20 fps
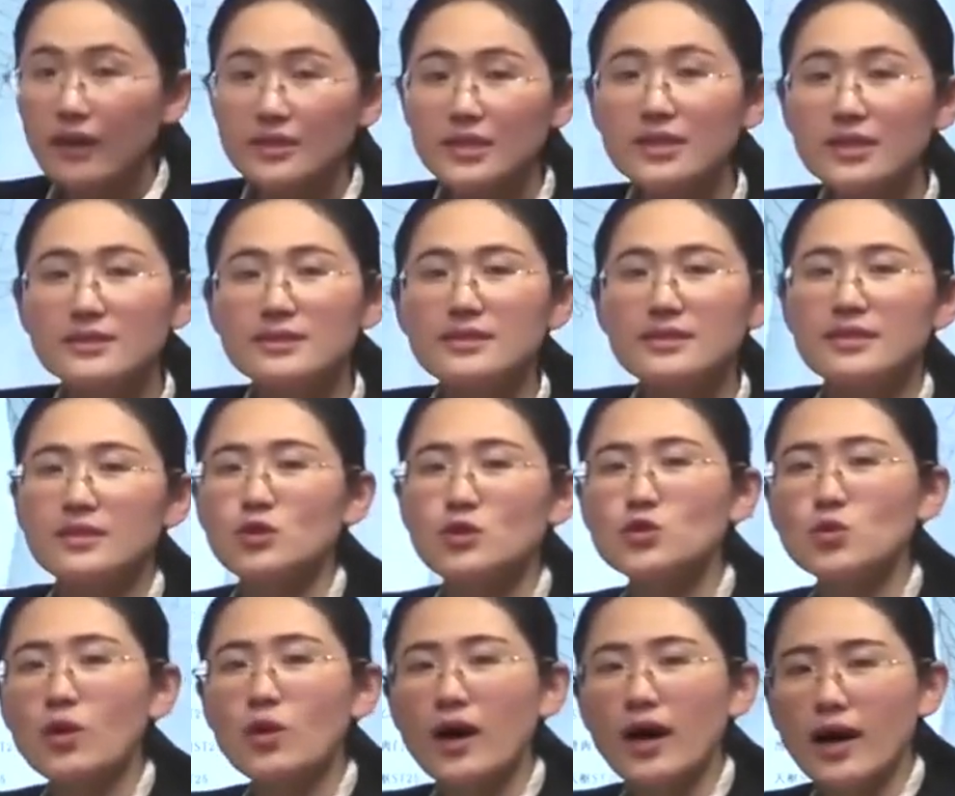这个其
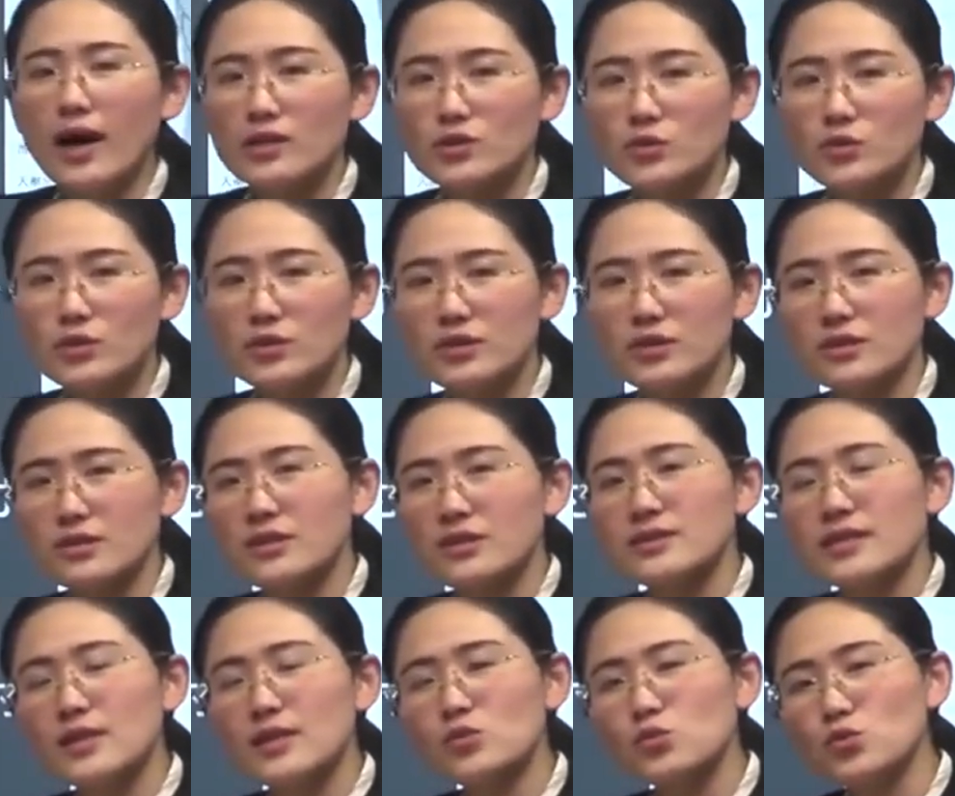中啊，就是指的
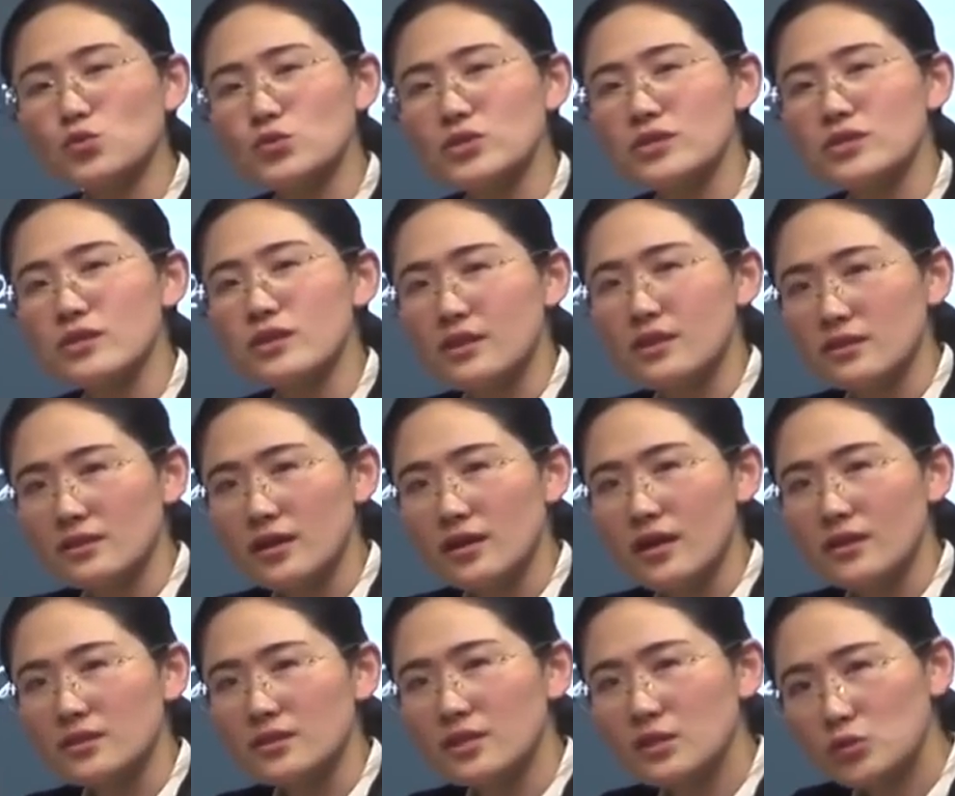咱肚脐眼儿
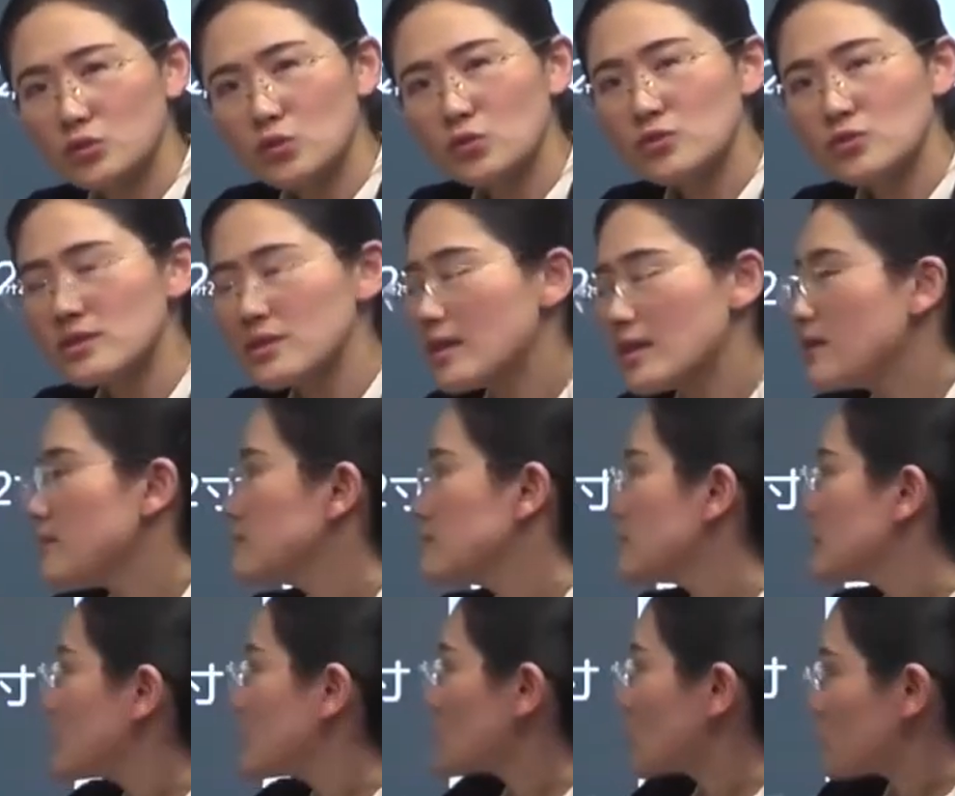的正中间，
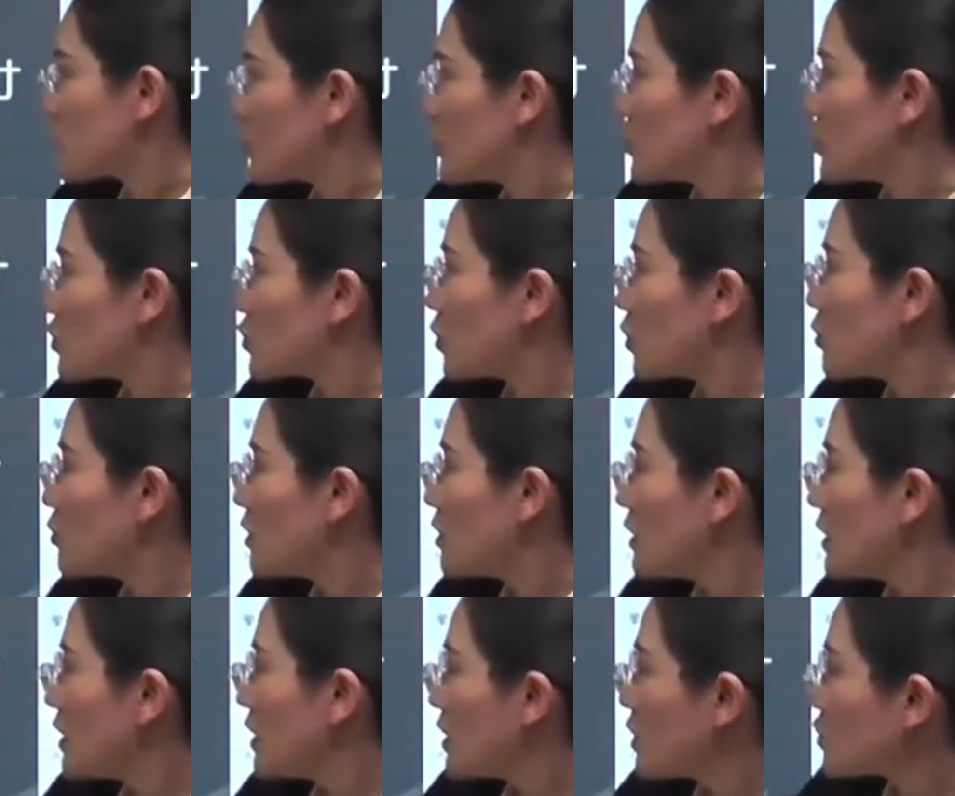叫其中，
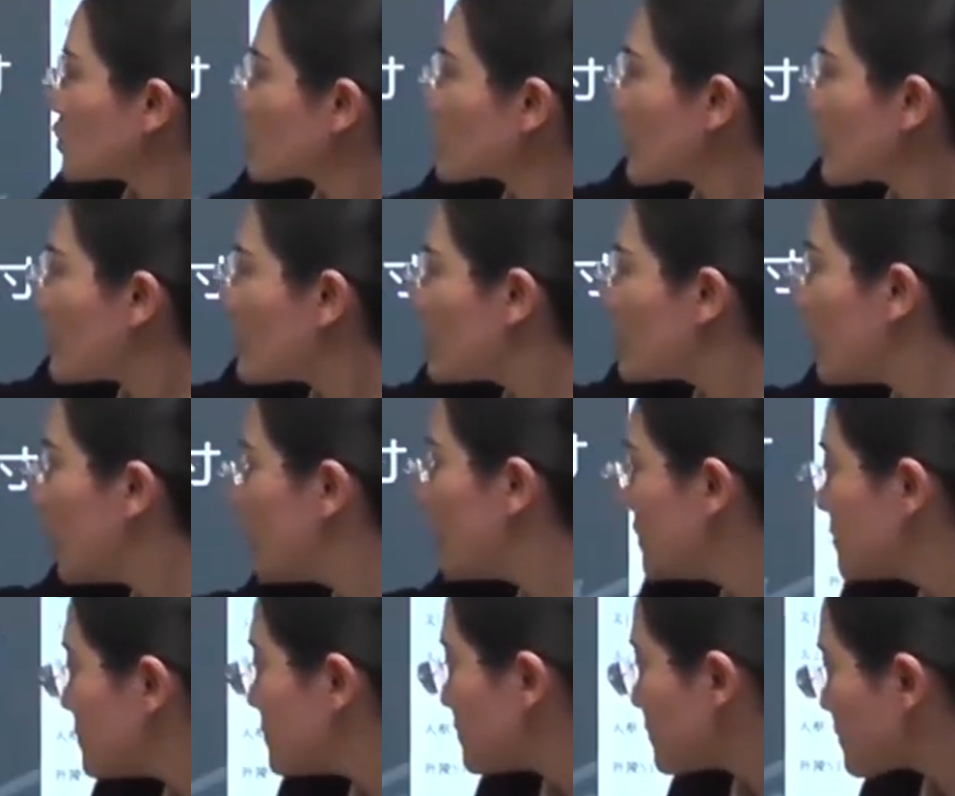也就是它和
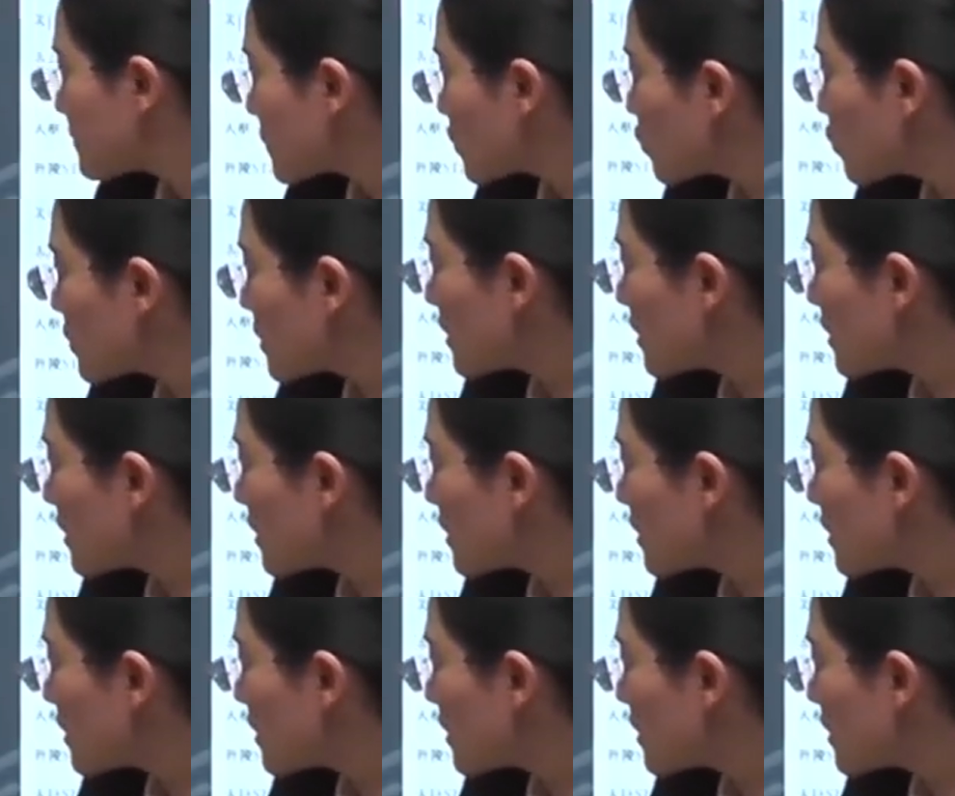肚